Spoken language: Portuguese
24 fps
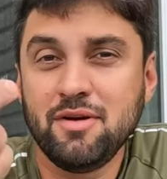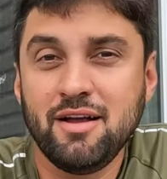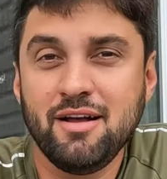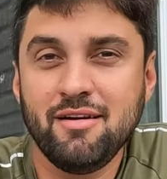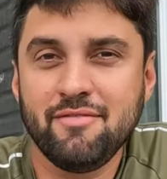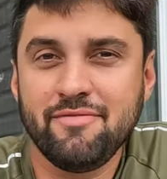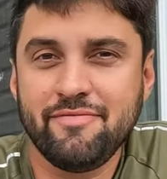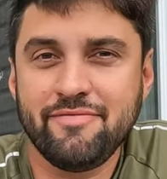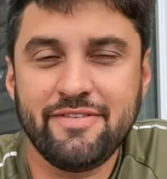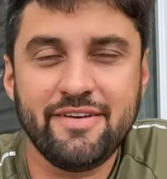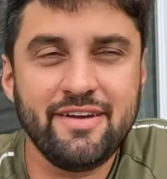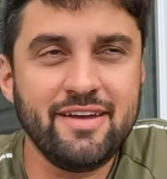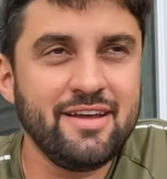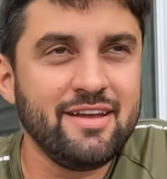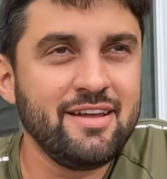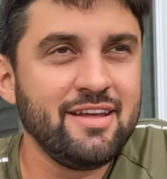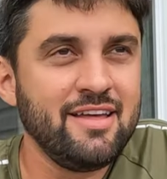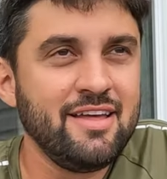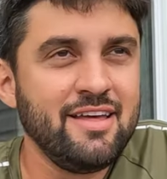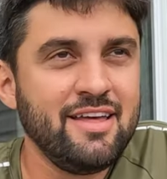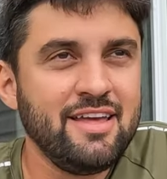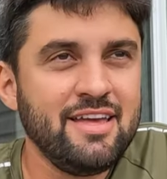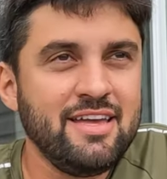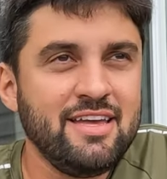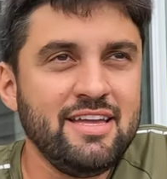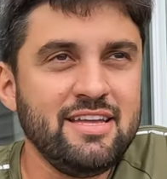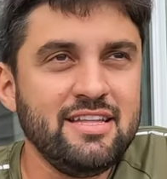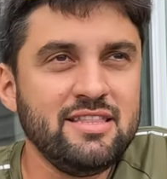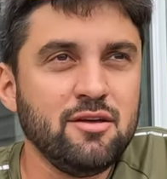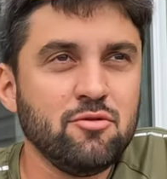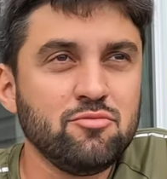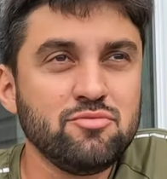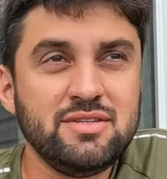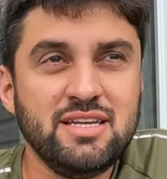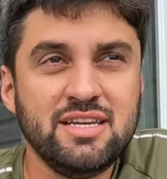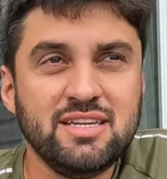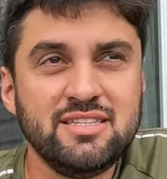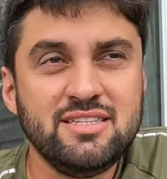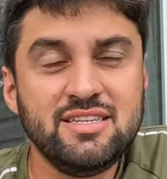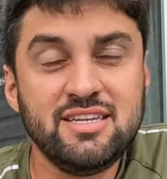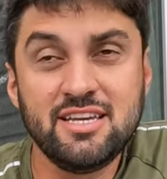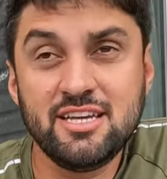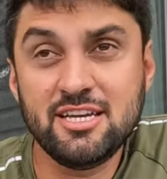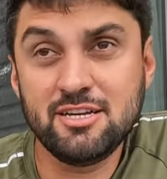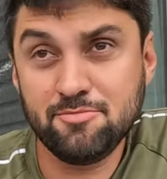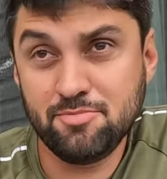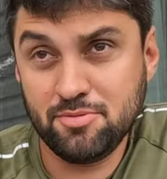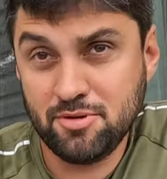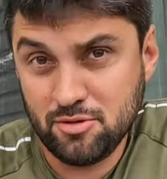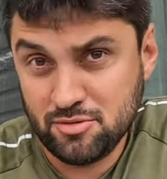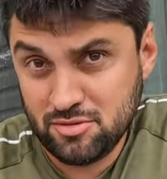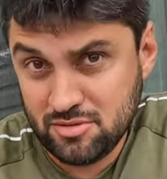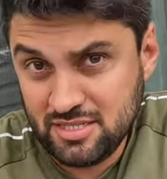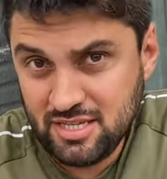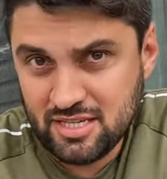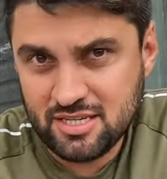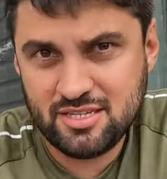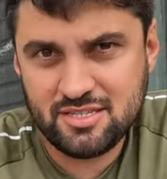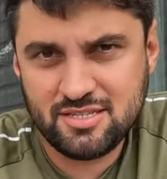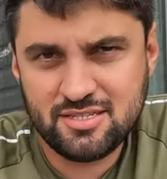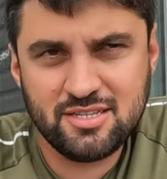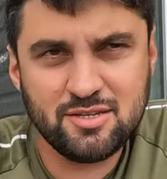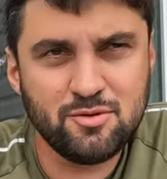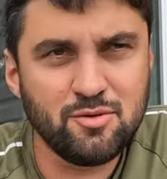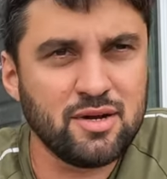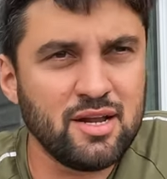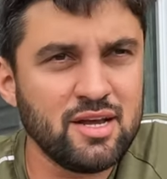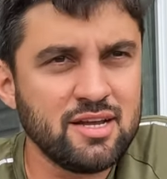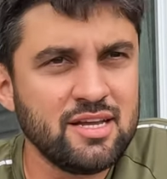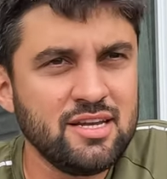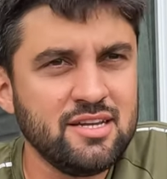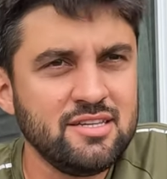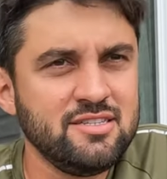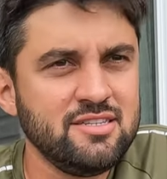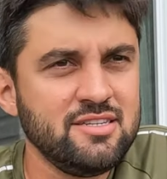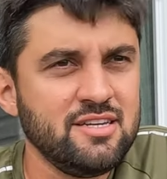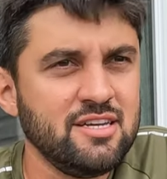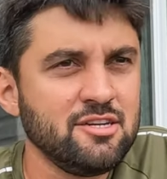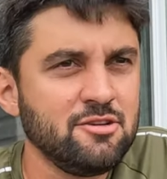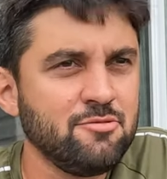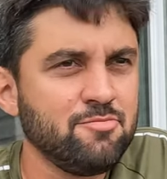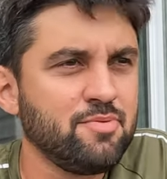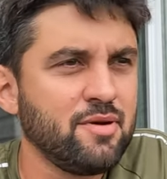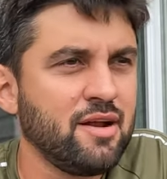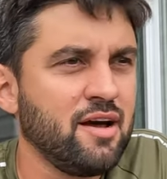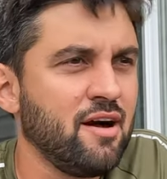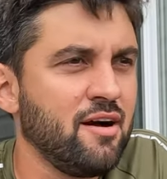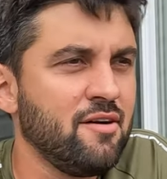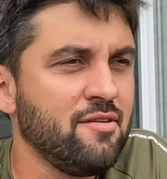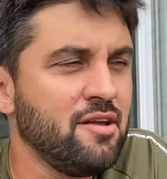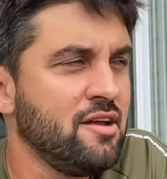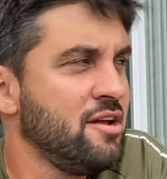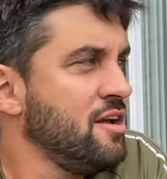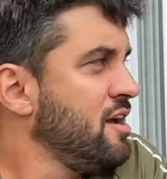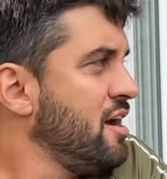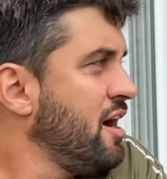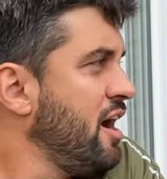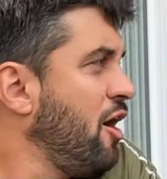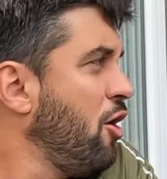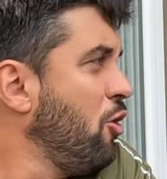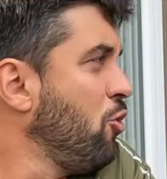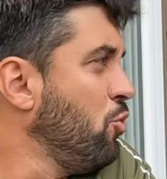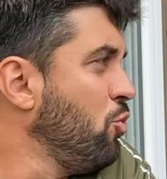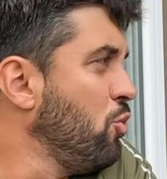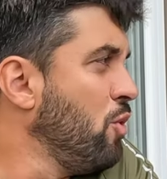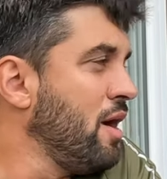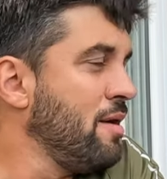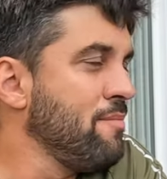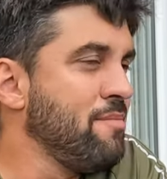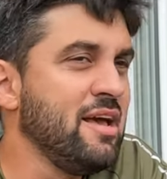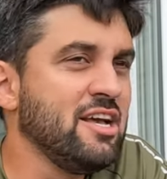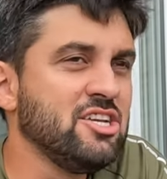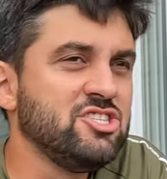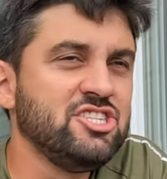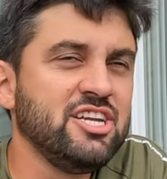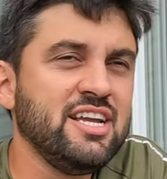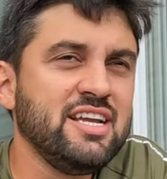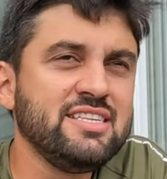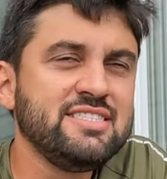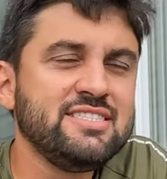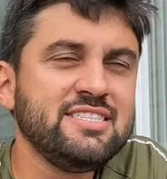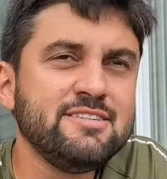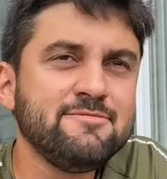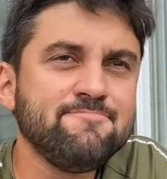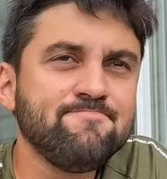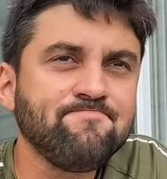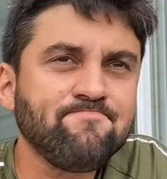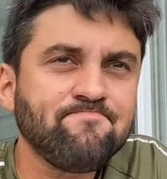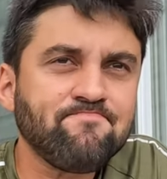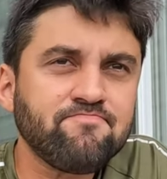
um café e não tinha dinheiro, porque eu tinha que segurar aquele dinheiro para alguma emergência.